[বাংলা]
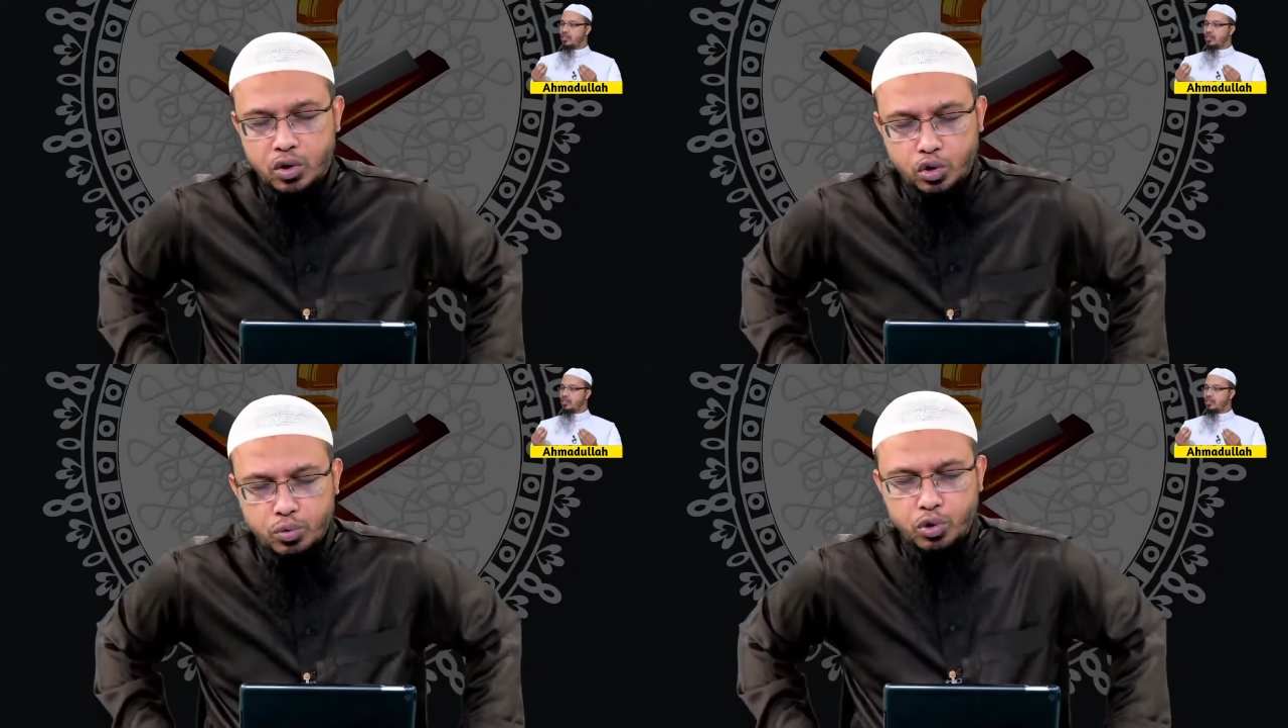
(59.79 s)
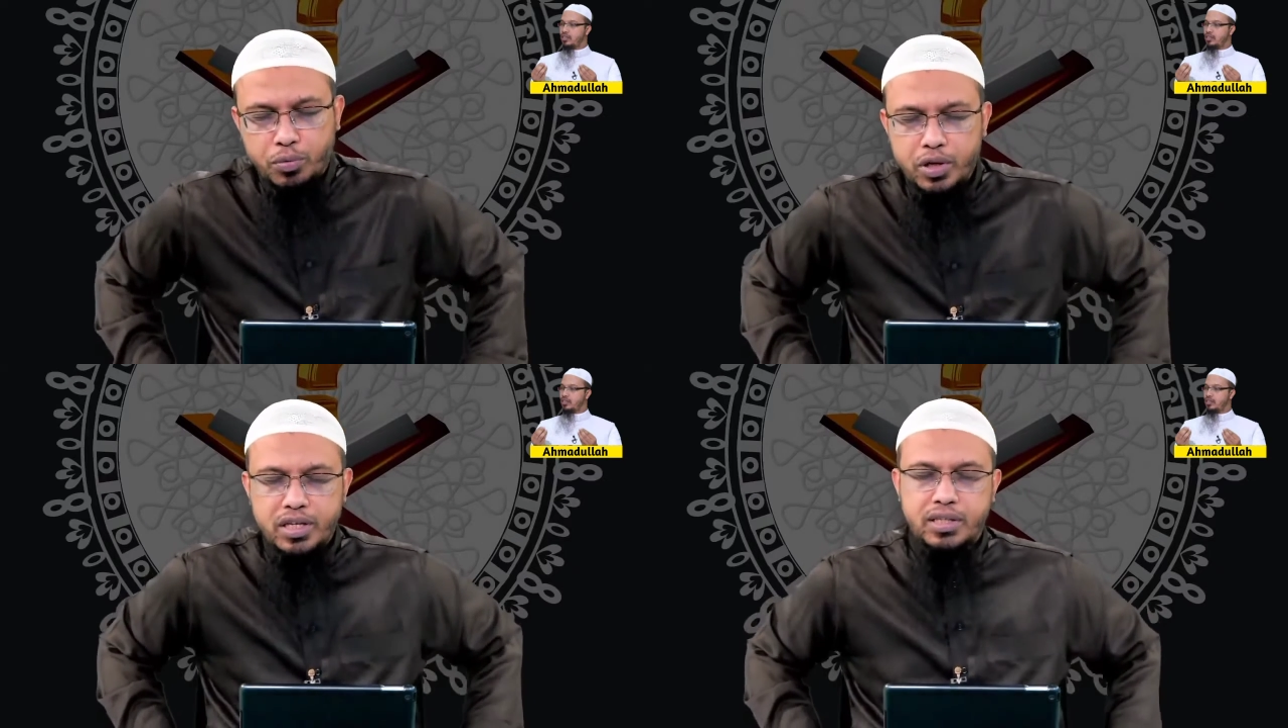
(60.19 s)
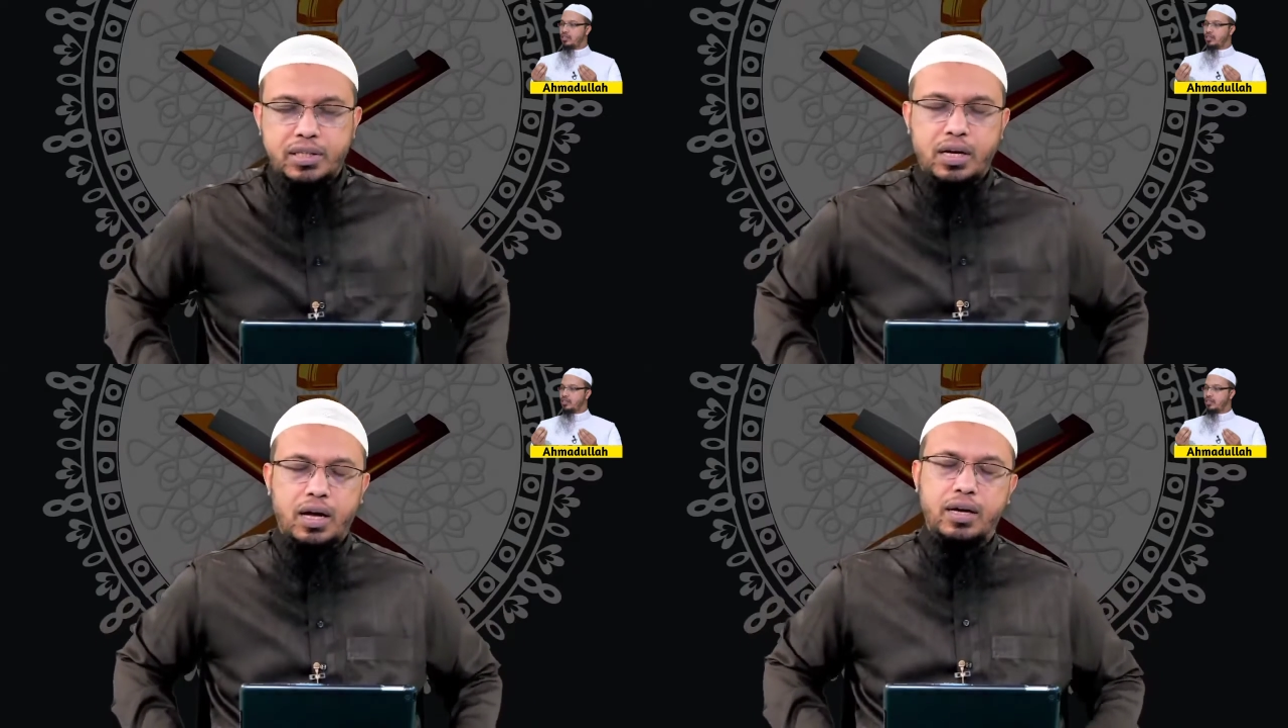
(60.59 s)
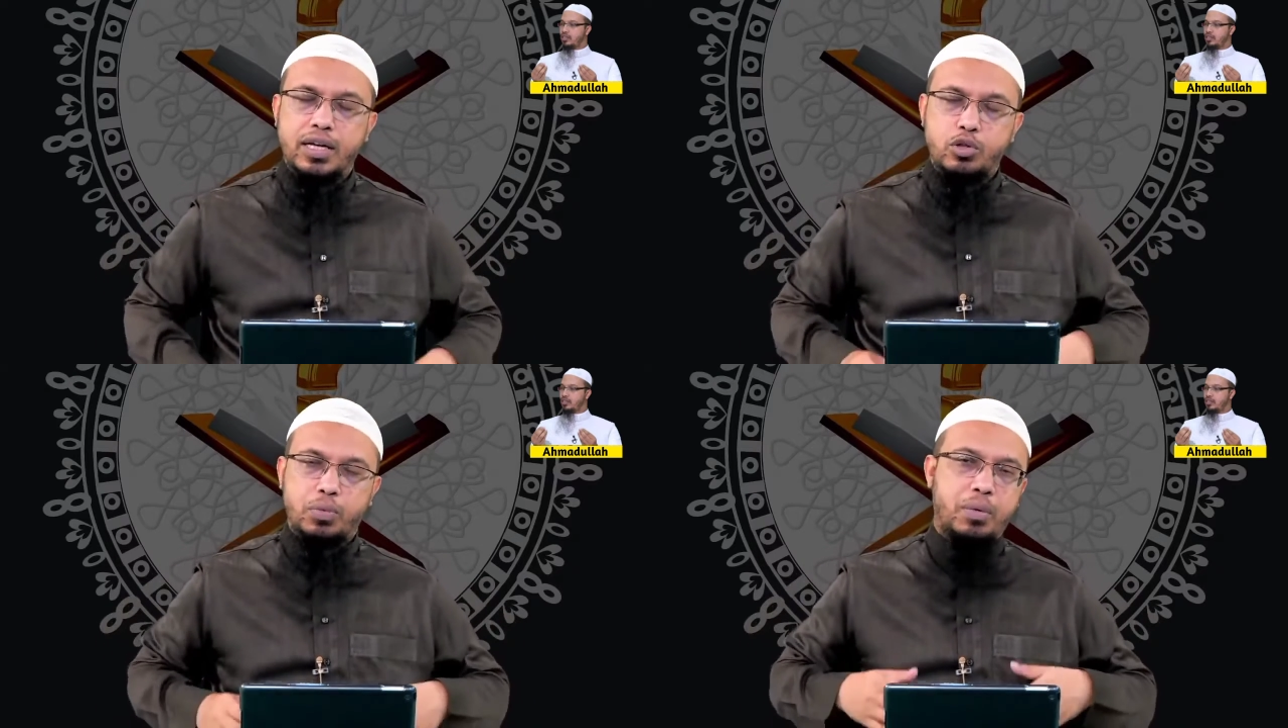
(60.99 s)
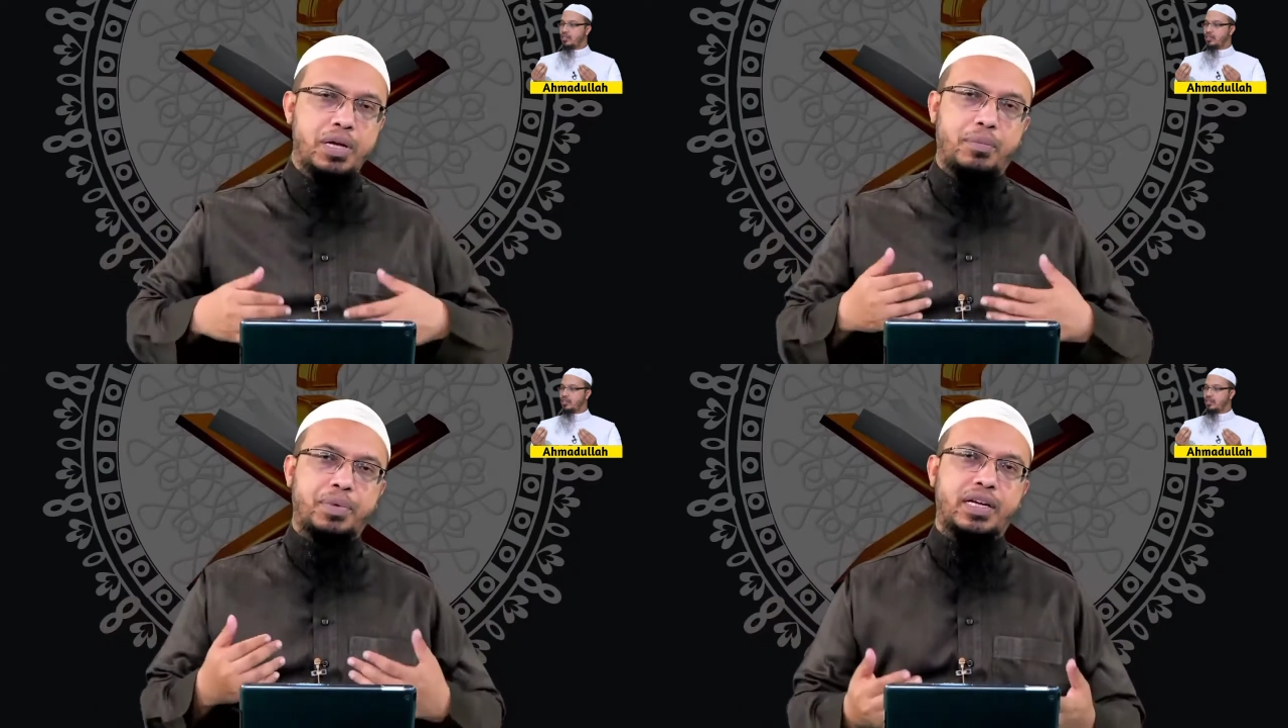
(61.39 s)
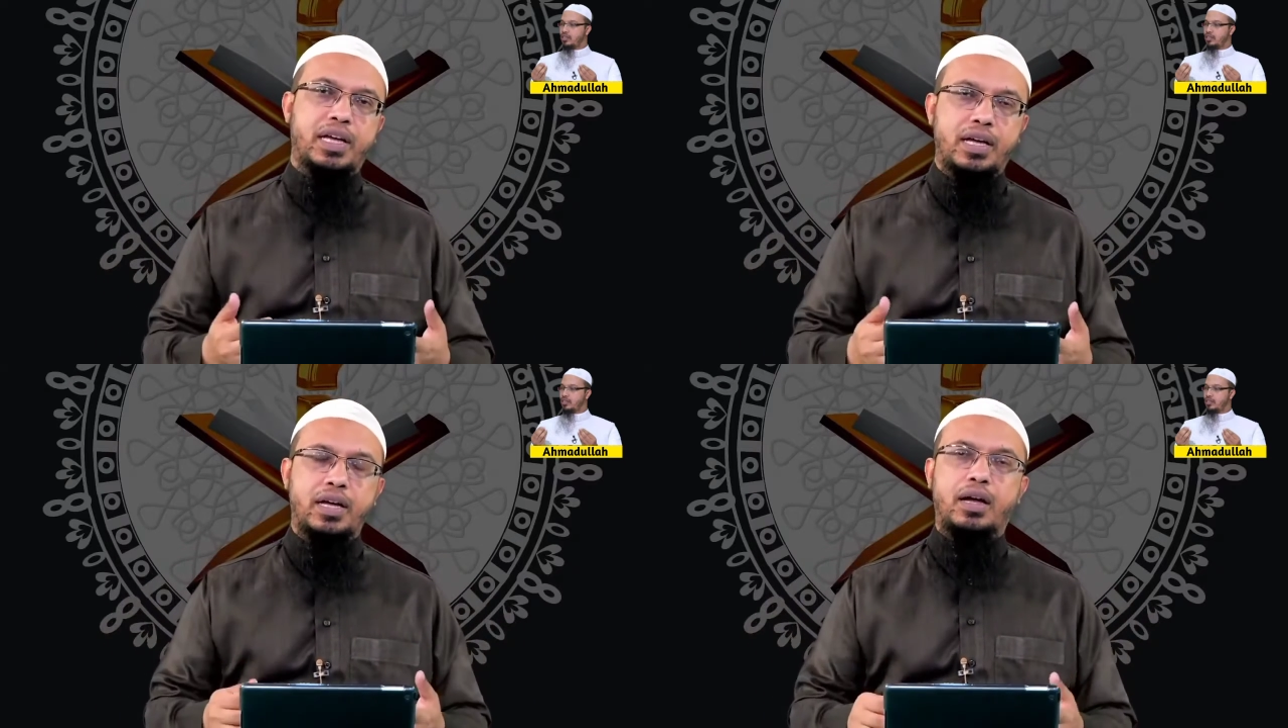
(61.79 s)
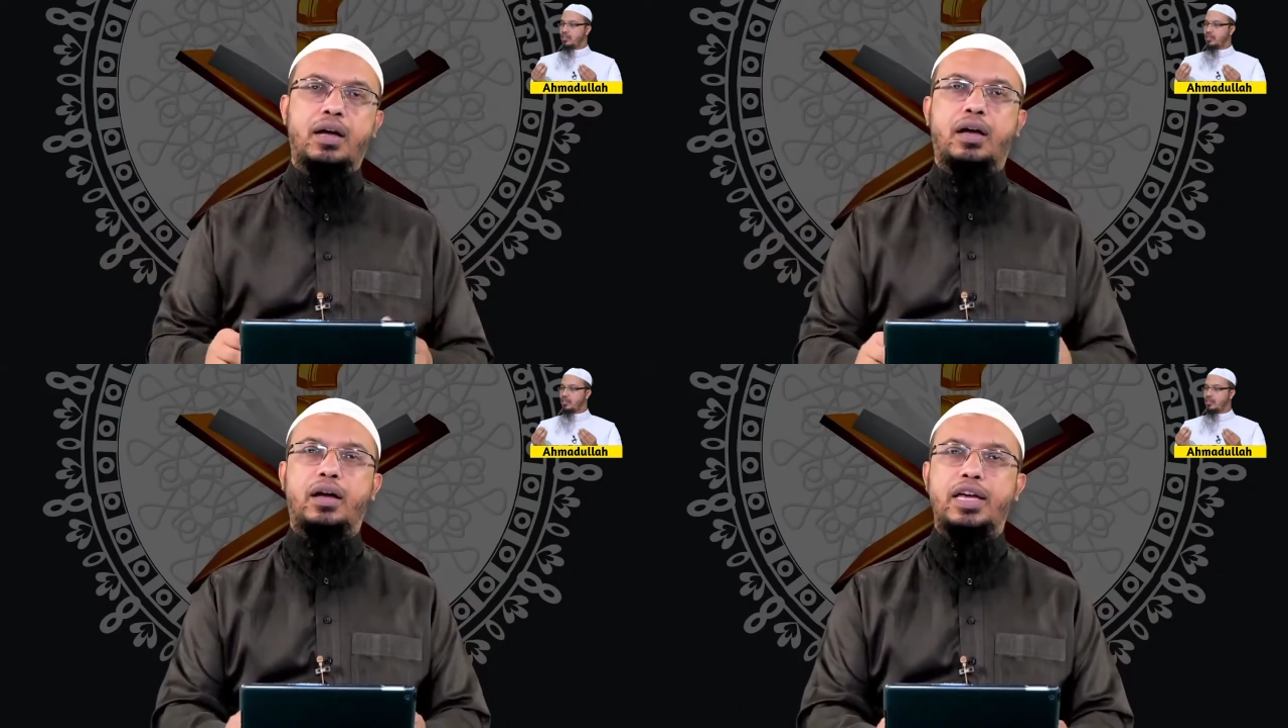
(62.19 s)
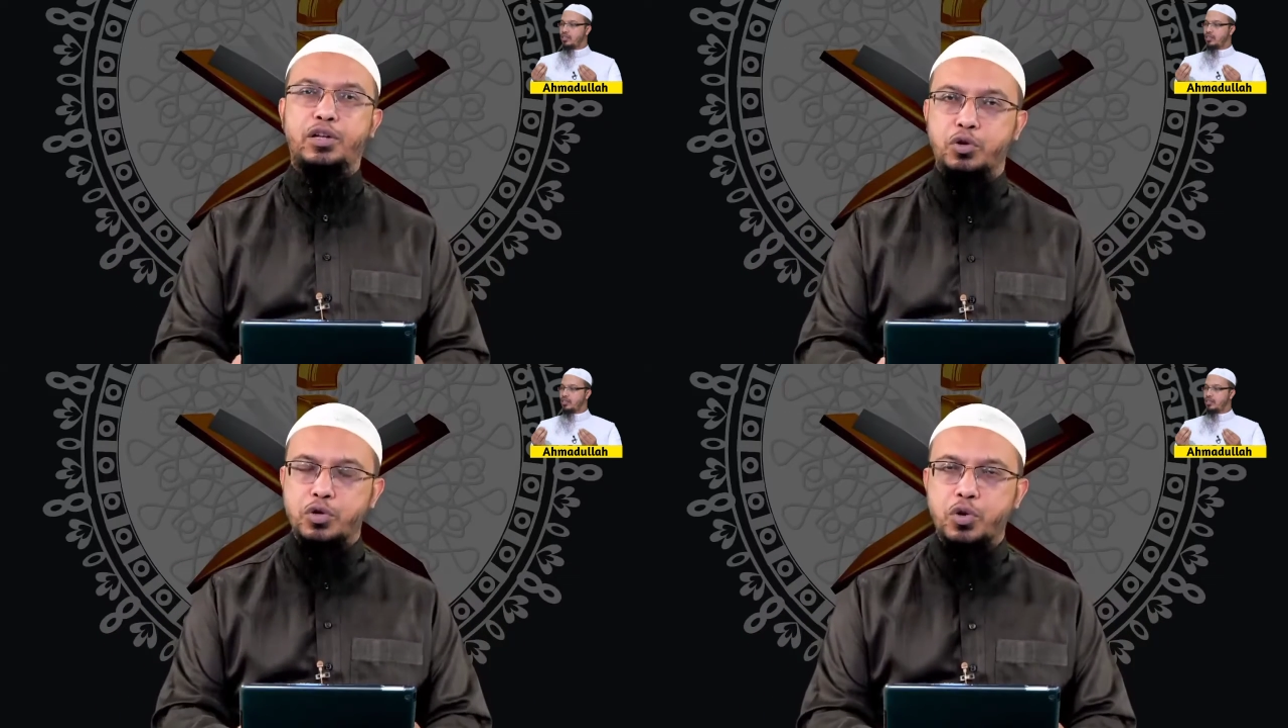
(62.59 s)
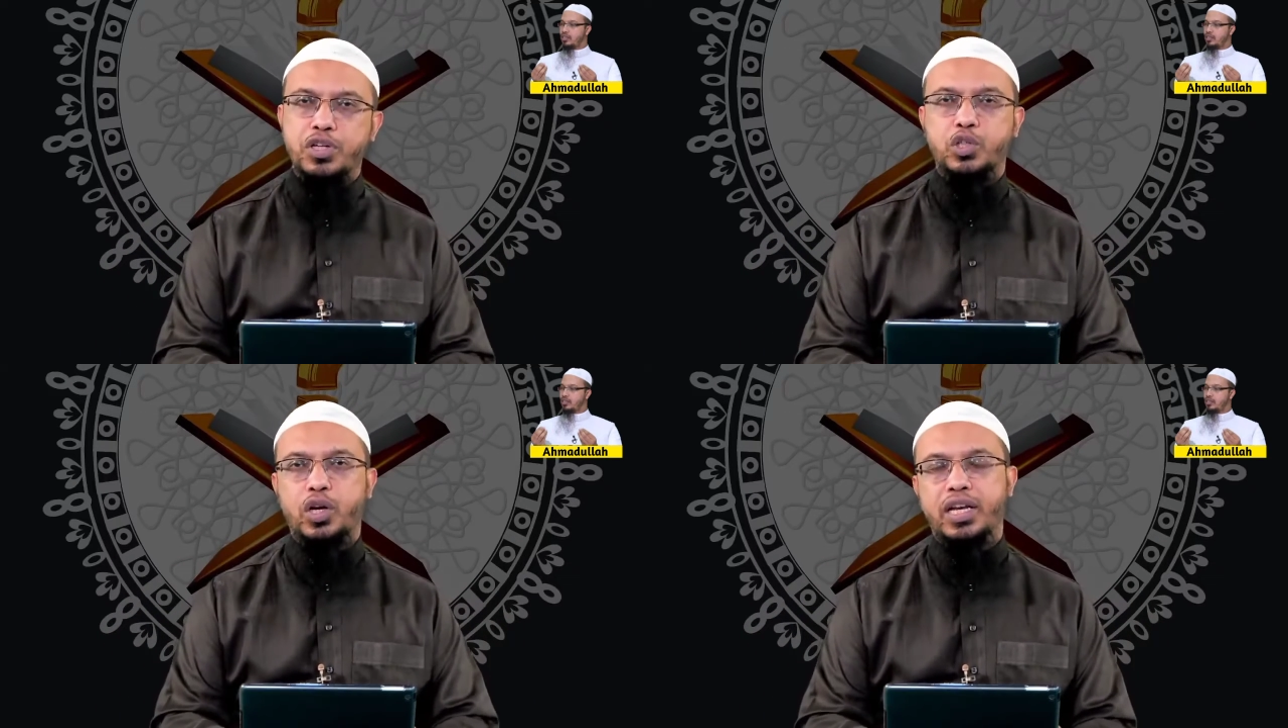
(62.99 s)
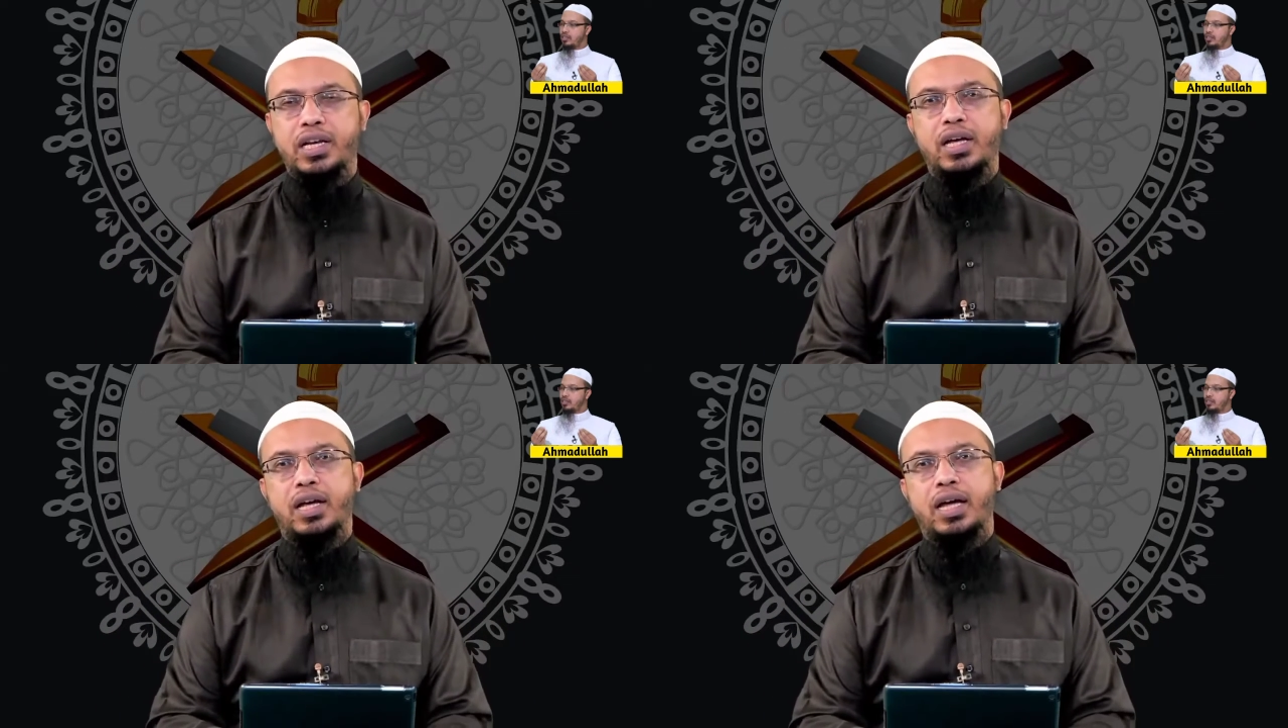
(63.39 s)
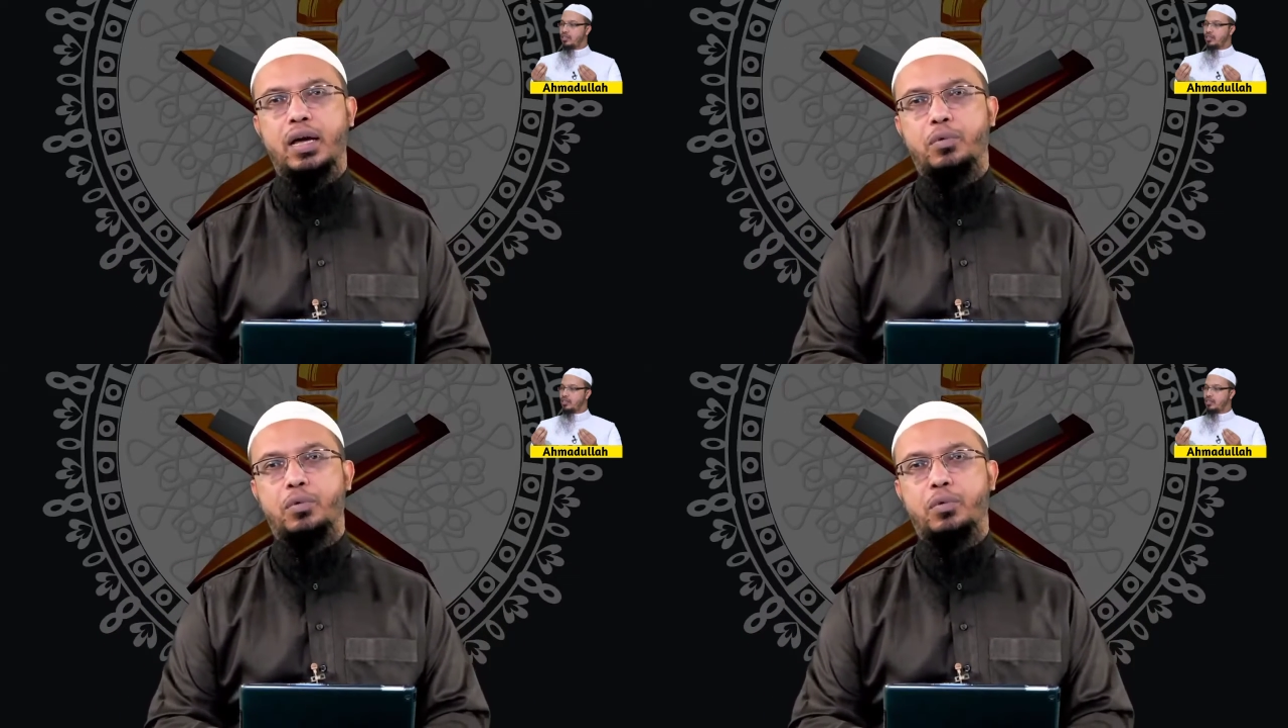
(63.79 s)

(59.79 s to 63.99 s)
সবসময় ইচ্ছাকৃতভাবেই আপনাকে ইগনোর করে চলেন এবং